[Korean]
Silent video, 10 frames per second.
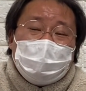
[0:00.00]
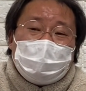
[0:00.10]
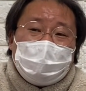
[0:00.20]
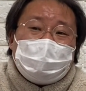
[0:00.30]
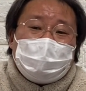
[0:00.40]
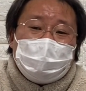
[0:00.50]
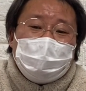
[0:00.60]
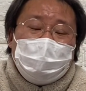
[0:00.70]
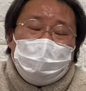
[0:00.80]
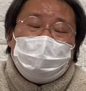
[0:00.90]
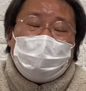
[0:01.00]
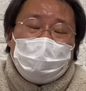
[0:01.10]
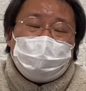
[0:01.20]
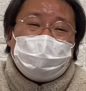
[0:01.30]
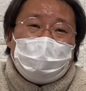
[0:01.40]
그래서 일을
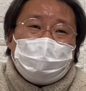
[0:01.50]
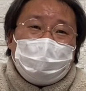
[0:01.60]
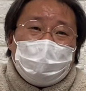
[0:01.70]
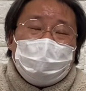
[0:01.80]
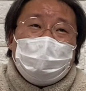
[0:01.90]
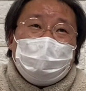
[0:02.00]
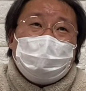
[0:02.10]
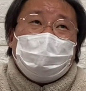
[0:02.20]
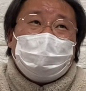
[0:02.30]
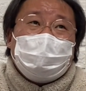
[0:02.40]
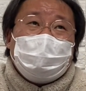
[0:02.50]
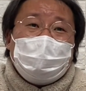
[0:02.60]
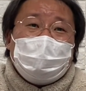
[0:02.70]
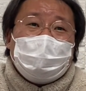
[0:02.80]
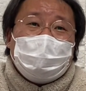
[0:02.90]
할 수가 없다고 얘기를
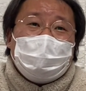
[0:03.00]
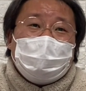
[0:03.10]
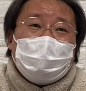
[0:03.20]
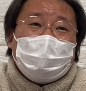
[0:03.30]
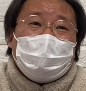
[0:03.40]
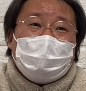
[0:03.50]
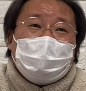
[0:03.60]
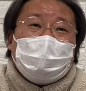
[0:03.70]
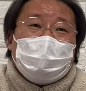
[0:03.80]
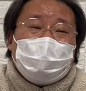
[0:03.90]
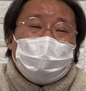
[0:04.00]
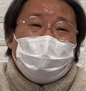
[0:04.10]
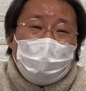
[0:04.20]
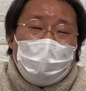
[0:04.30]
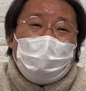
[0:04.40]
했더니,
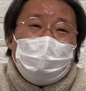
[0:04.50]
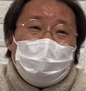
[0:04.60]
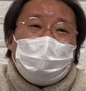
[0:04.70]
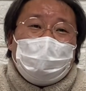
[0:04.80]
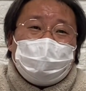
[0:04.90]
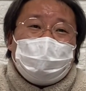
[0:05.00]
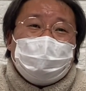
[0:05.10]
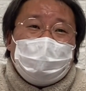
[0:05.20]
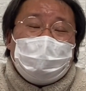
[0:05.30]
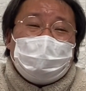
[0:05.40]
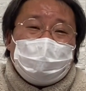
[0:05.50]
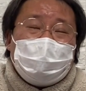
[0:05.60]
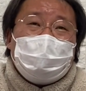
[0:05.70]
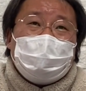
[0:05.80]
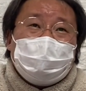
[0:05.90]
왜 일을 할 수 없냐
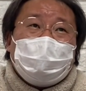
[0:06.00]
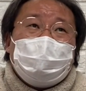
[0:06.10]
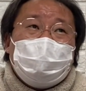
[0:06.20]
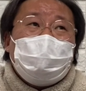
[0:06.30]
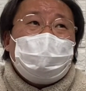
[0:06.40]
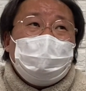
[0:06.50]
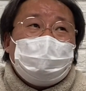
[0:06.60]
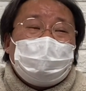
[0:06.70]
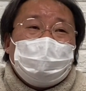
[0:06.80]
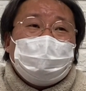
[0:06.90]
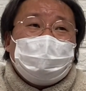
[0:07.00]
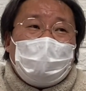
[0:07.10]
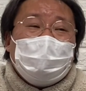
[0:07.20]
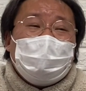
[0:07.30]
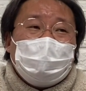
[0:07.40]
그래서, 저는 목이 지금
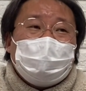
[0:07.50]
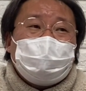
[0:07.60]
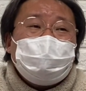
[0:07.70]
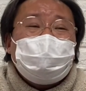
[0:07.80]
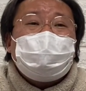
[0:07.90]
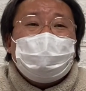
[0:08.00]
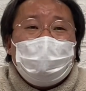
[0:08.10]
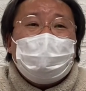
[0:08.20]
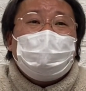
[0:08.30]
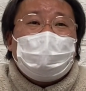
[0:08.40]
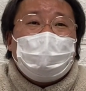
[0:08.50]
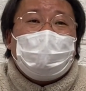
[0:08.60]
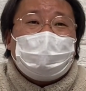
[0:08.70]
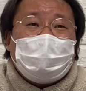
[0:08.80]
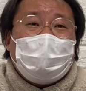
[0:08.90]
많이 안 돼 수술을 해야 될 것
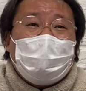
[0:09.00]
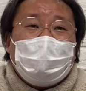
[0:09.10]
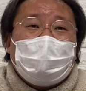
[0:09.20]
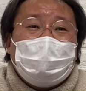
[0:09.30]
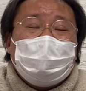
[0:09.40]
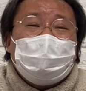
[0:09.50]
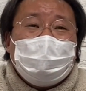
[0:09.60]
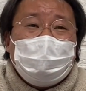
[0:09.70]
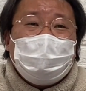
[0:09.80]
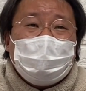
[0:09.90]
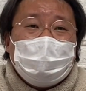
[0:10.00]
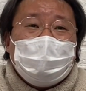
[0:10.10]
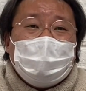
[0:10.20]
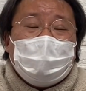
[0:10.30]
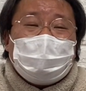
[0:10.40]
같다 그랬더니,
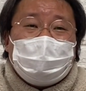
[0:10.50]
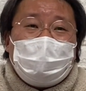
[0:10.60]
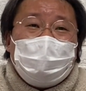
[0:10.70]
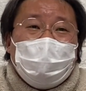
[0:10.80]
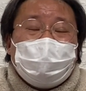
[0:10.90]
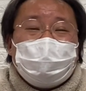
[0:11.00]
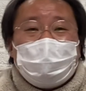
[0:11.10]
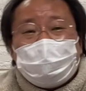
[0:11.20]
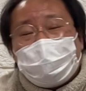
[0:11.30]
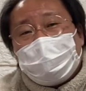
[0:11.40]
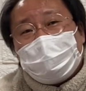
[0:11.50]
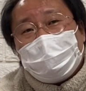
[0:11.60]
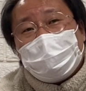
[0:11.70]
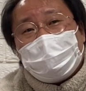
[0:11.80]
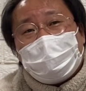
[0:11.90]
그 사람이 엉뚱한
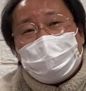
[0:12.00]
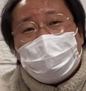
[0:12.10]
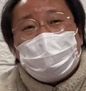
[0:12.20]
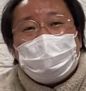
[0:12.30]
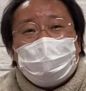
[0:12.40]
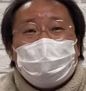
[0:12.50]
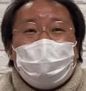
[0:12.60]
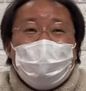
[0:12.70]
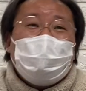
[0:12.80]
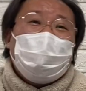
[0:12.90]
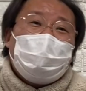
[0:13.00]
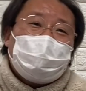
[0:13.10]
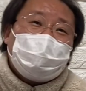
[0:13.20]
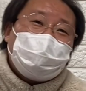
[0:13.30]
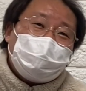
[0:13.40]
소리를 하더라고요. 그러면 돈을
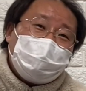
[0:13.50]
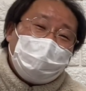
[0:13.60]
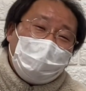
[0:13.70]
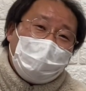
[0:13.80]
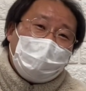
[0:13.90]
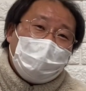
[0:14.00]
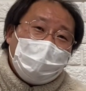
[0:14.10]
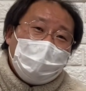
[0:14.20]
벌어서 수술을 하라.